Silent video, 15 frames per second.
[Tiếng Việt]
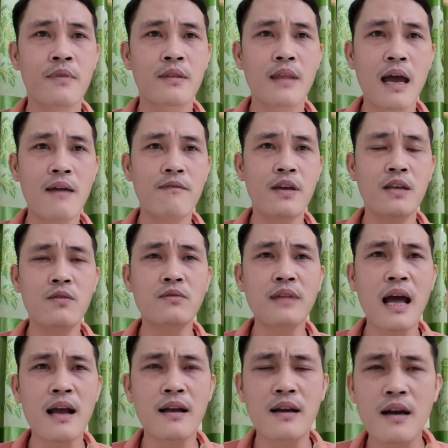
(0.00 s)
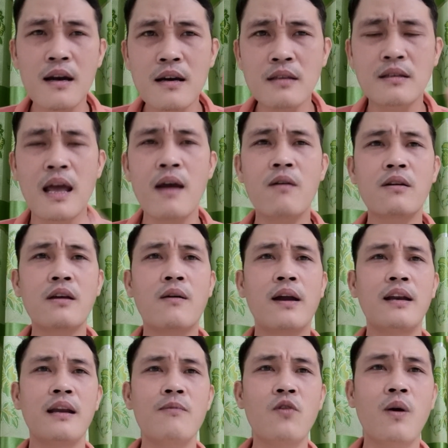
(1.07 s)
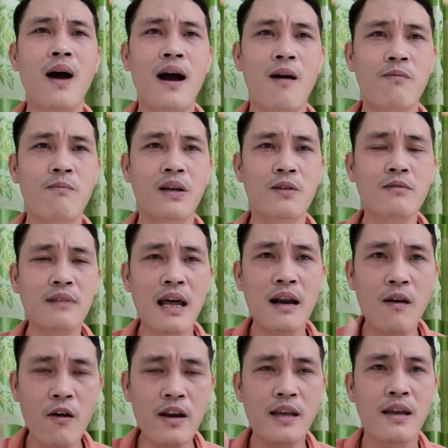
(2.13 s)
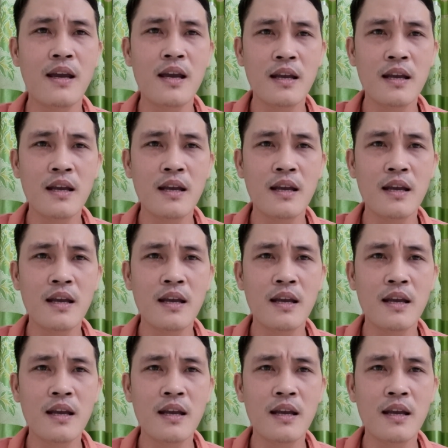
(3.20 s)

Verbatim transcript: tại vì chúng ta cứ theo cái quan điểm khoa học mà chúng ta nói đi